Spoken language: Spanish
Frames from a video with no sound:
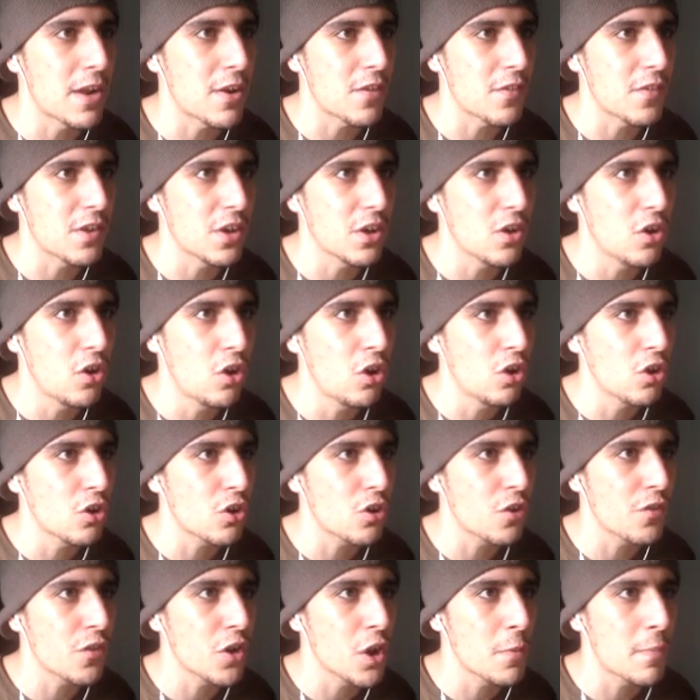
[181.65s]
Rodrigo,
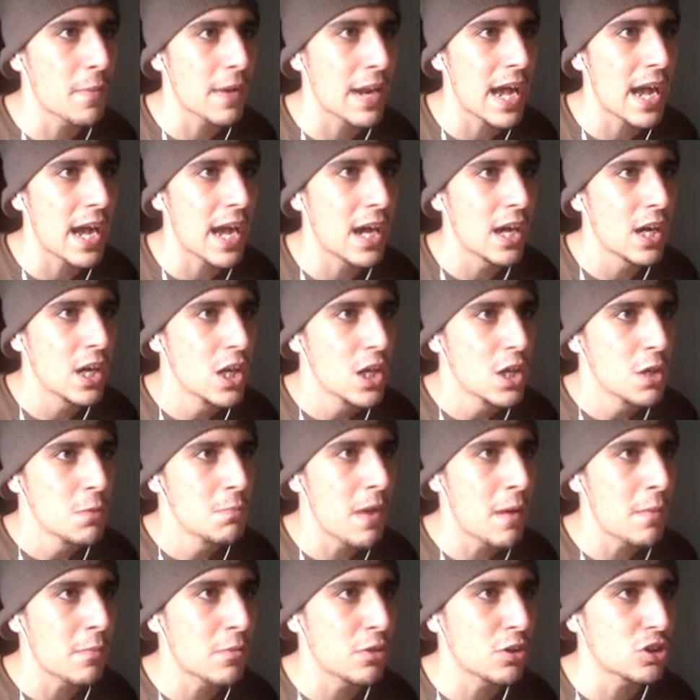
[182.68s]
Rodrigo para...
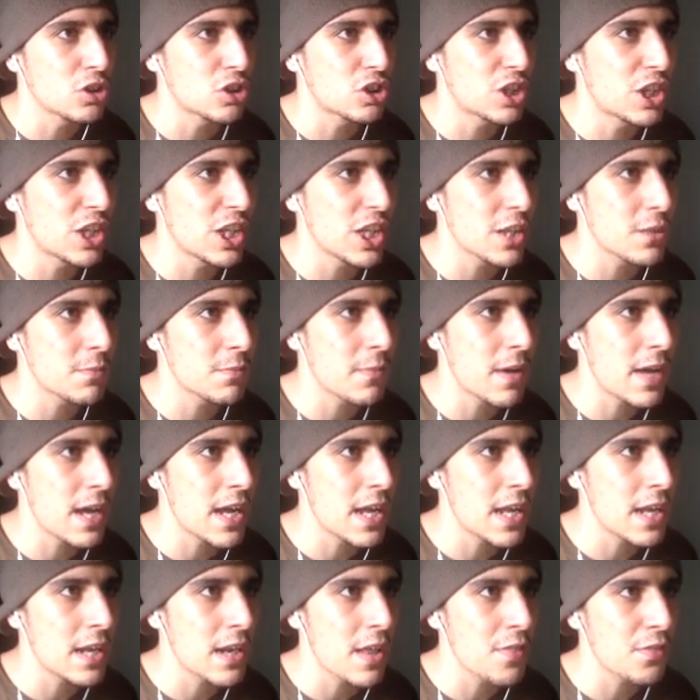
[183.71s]
Vámonos,
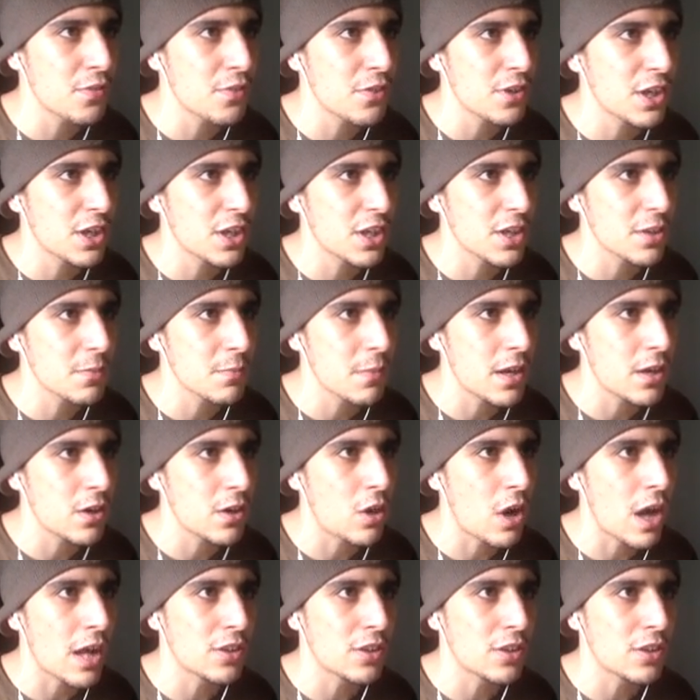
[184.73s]
Griezmann, Anthony Griezmann